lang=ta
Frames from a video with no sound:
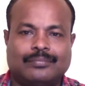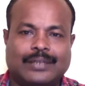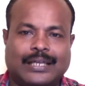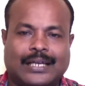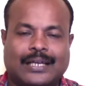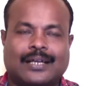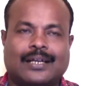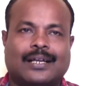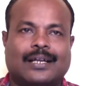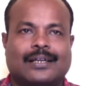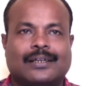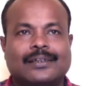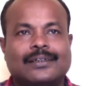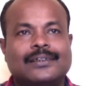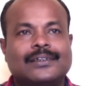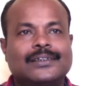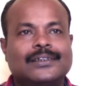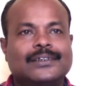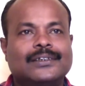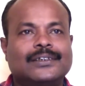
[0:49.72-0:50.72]
இறங்குறாரு
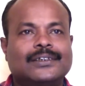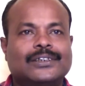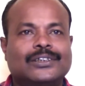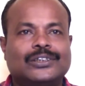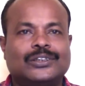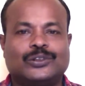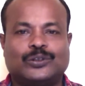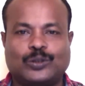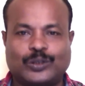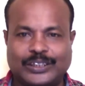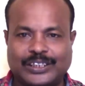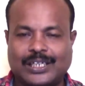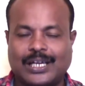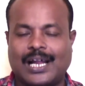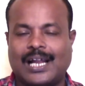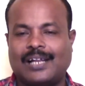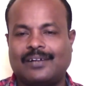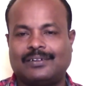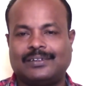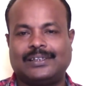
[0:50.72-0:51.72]
ஸோ
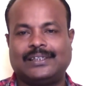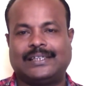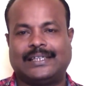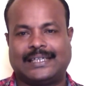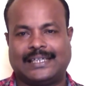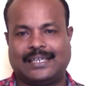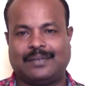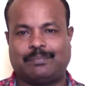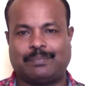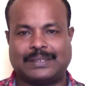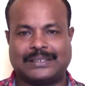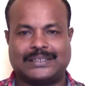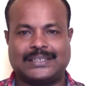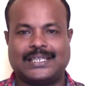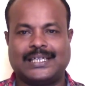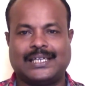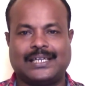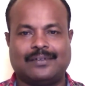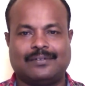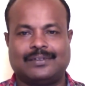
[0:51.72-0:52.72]
இதனால் வந்து நிறைய
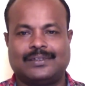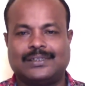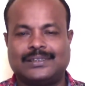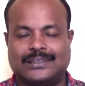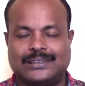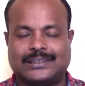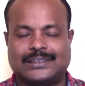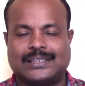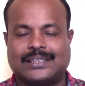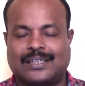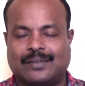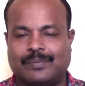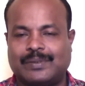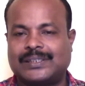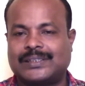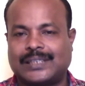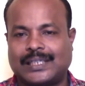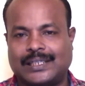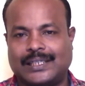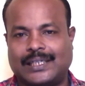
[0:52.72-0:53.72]
பிரச்சனைகளை வந்து ஜித்தன்
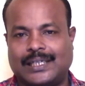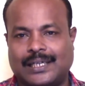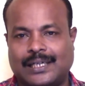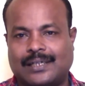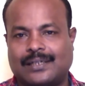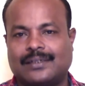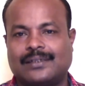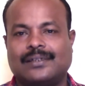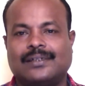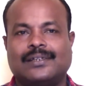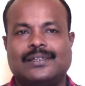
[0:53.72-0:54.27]
ரமேஷ் சந்திக்கிறார்